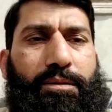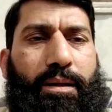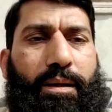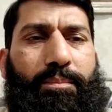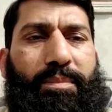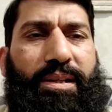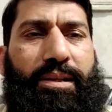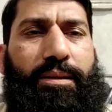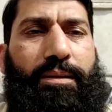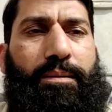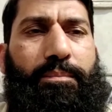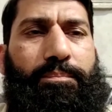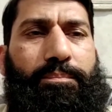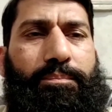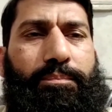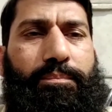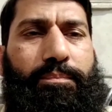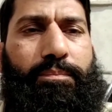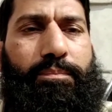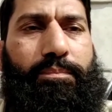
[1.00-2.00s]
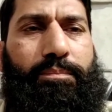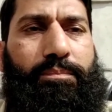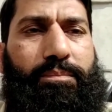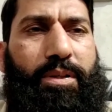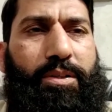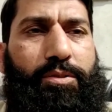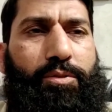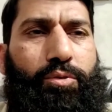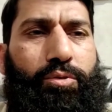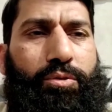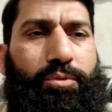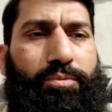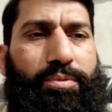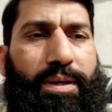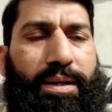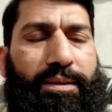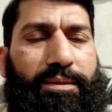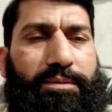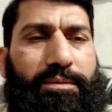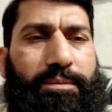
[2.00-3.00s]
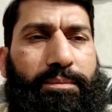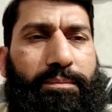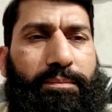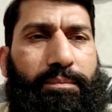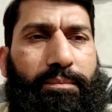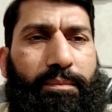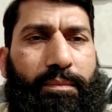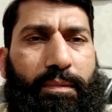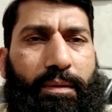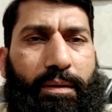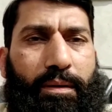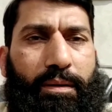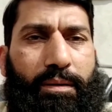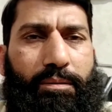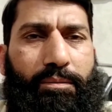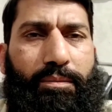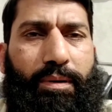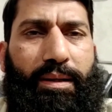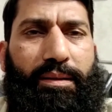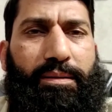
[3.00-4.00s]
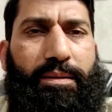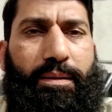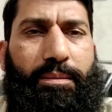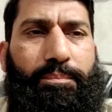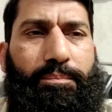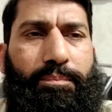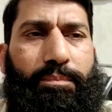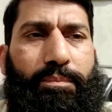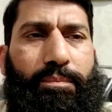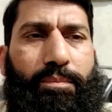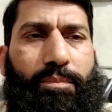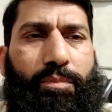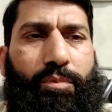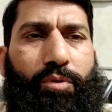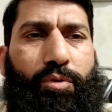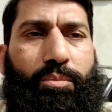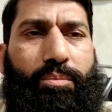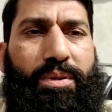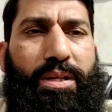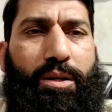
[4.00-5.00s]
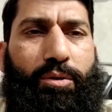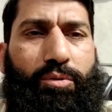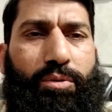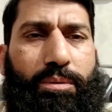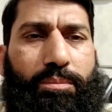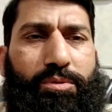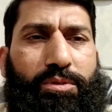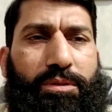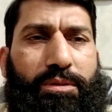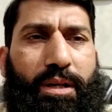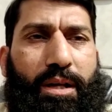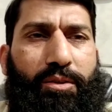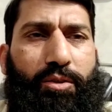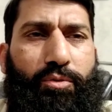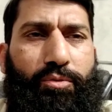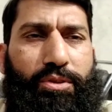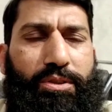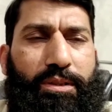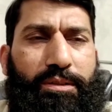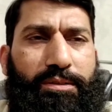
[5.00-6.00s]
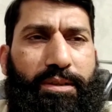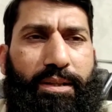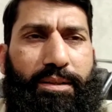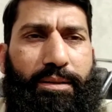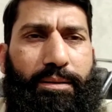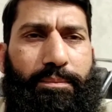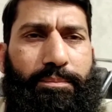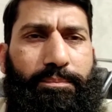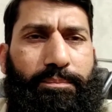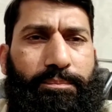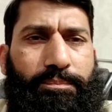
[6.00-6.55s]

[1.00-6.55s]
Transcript: असलकम माई यूट्यूब फ्रेंड्स वेलकम टू मियाँ खुरमशदाद ऑफिशियल चैनल